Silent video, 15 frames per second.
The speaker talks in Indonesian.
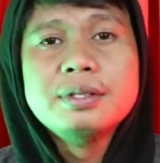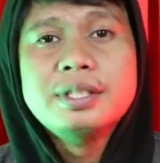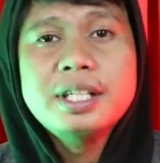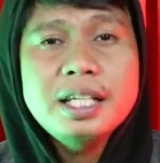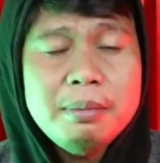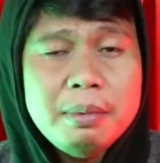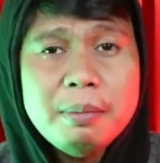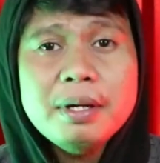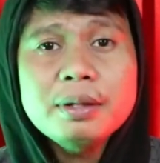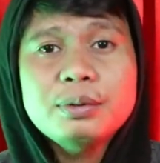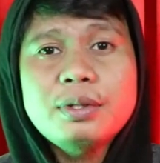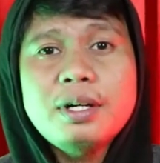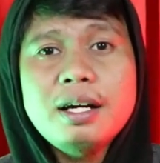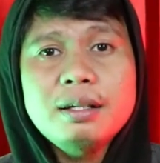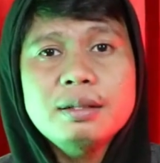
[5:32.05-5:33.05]
Jadi memang
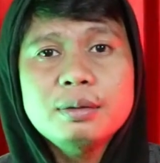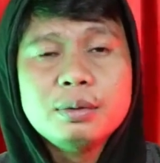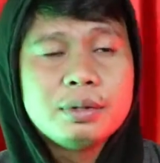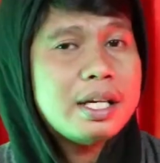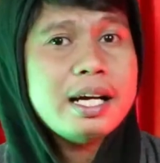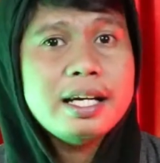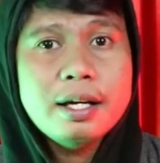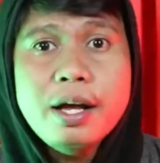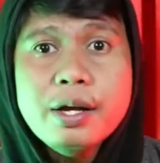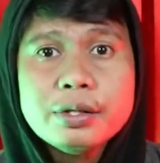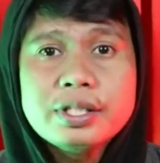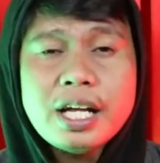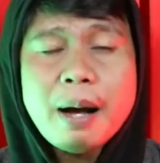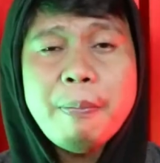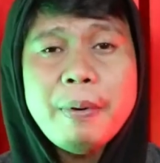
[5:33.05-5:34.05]
orang oh, kaget,
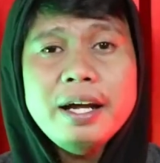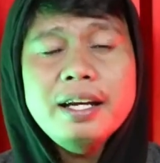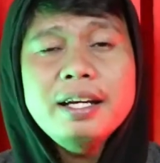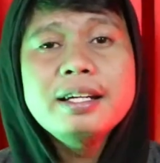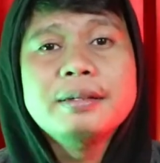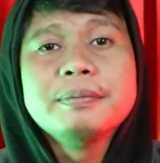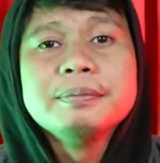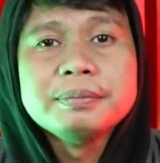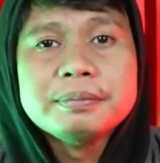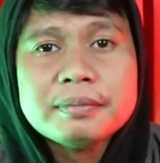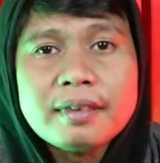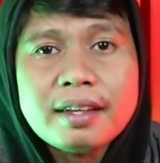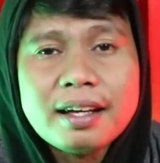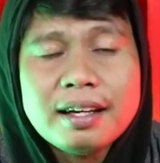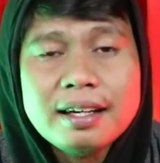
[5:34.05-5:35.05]
Eh, siapa ini?
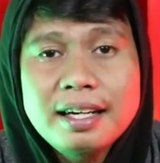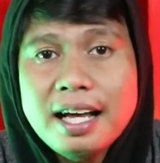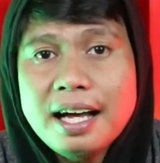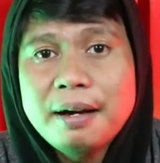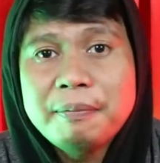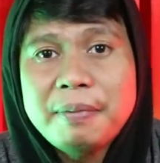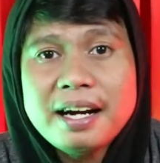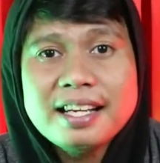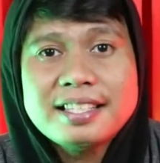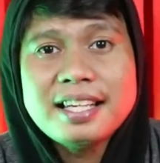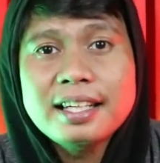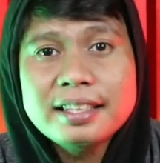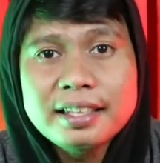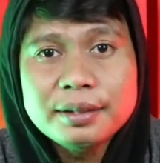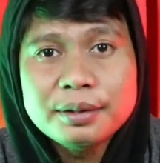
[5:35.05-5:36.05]
Nah, pada
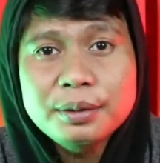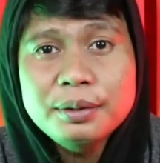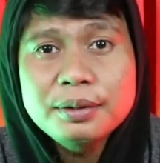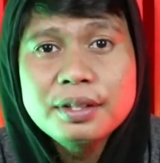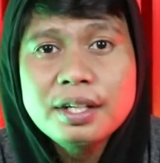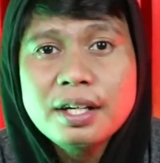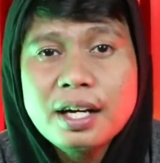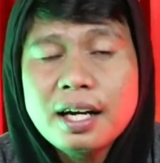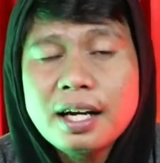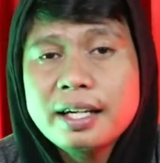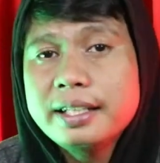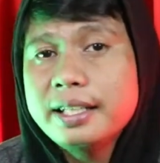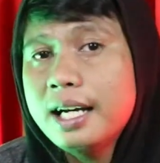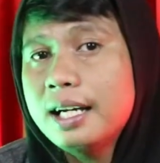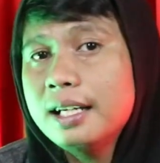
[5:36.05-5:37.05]
saat itu
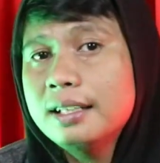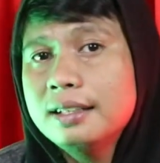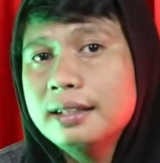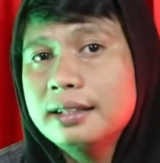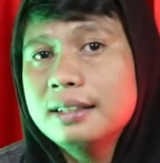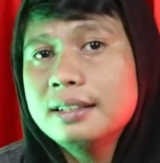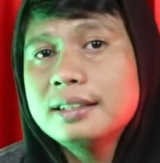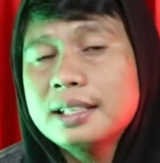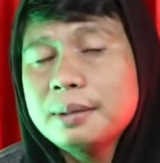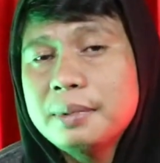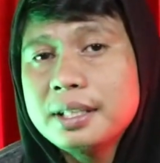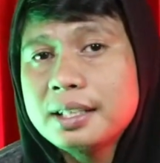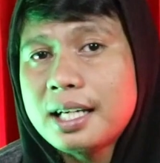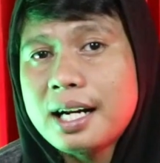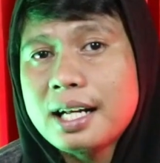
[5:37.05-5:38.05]
yang
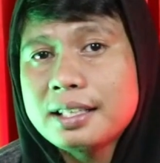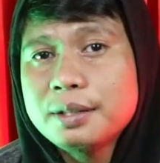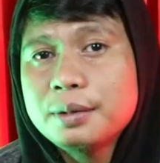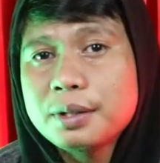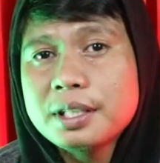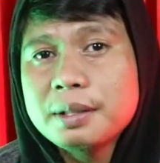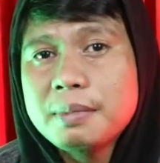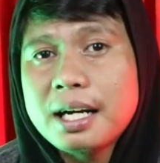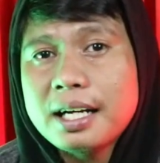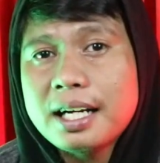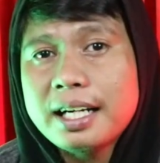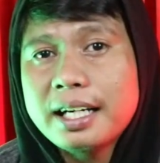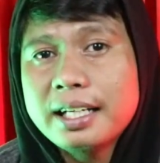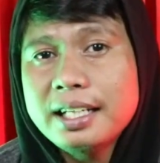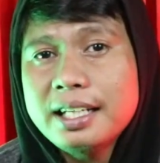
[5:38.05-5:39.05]
sementara tidur di
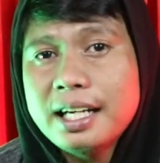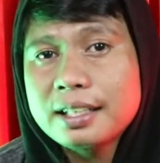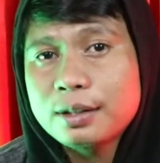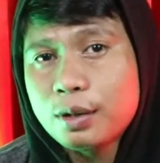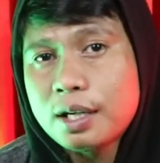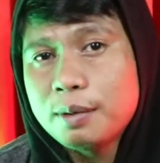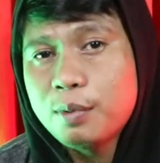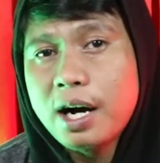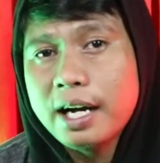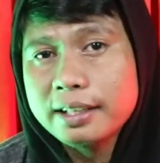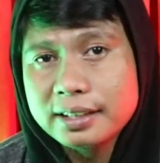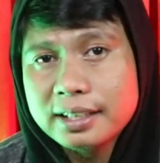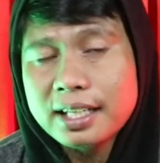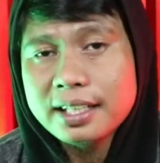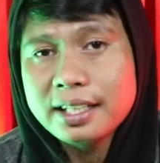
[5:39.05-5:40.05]
belakang ini, yang orang mau
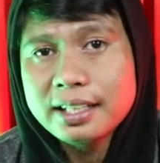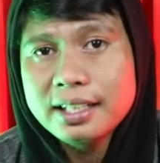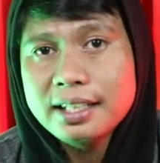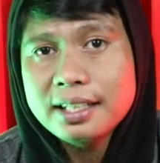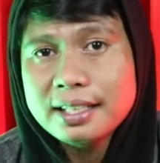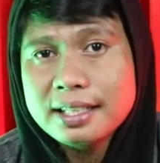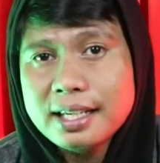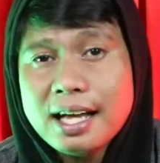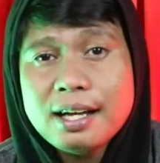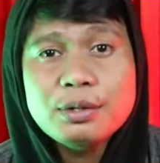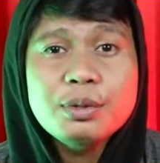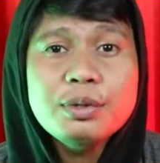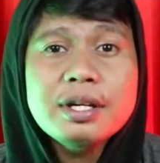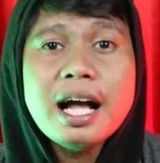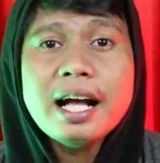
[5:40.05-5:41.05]
antar ini,
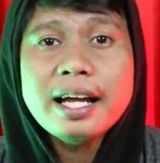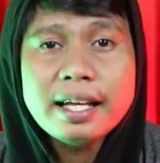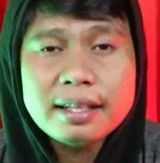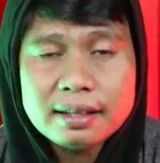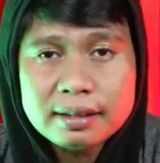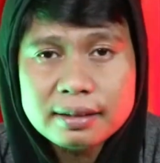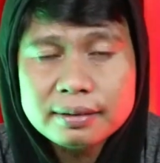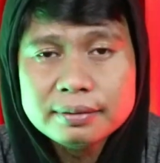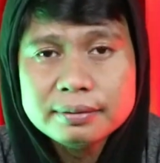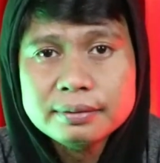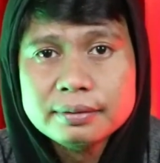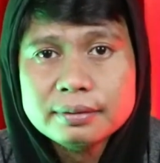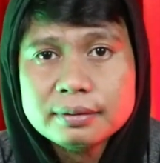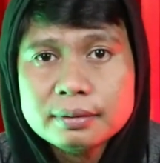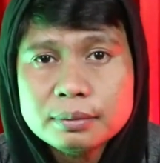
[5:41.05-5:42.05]
langsung kaget.
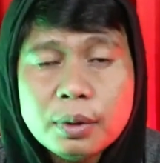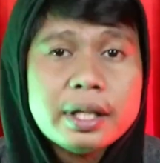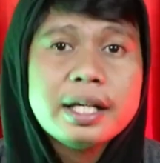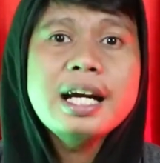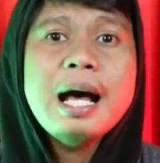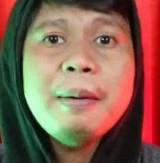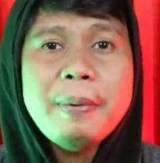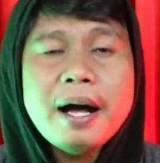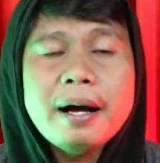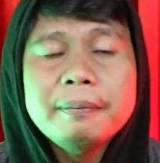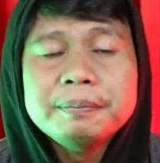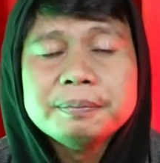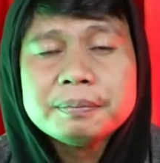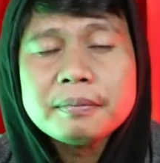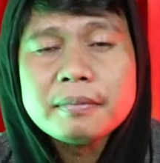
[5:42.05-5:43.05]
Wih,
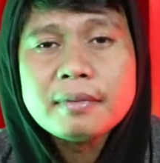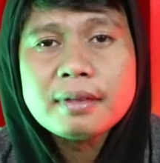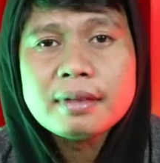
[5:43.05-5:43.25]
kenapa?